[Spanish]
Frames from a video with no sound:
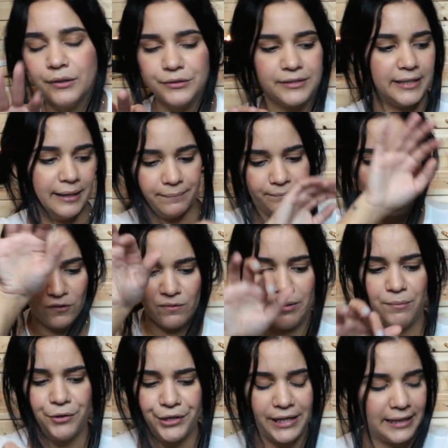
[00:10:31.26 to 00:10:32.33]
O sea, no
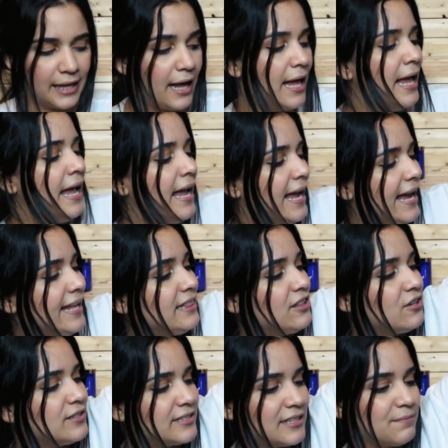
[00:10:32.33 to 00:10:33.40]
vemos morita.
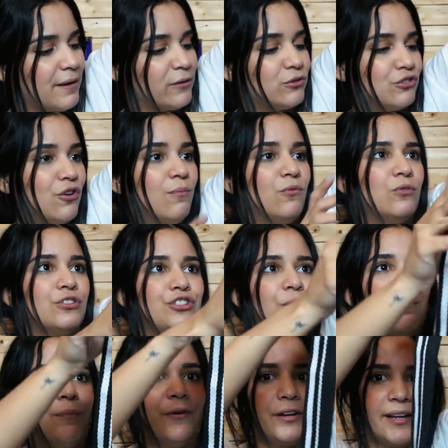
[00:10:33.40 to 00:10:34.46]
Entonces me gustó
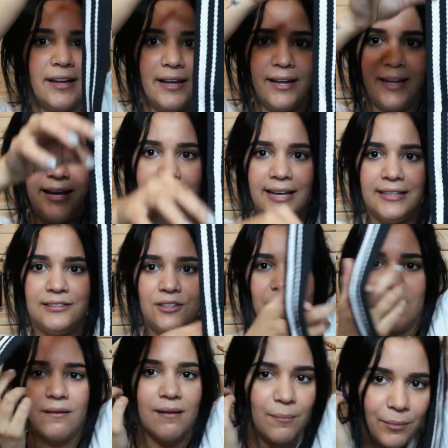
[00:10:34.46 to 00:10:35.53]
mucho porque esto
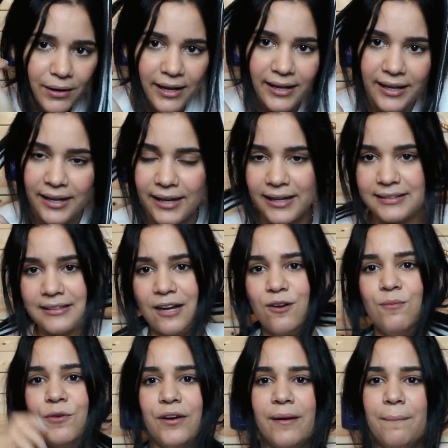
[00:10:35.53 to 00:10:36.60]
que va por aquí está
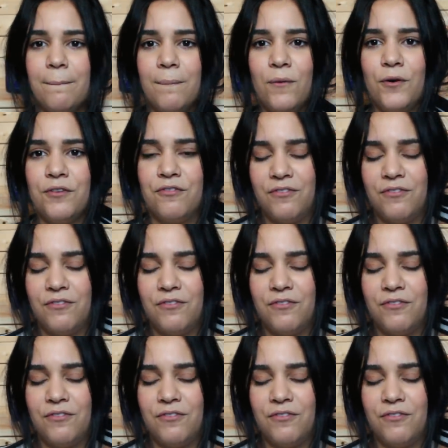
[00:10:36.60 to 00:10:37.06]
como que muy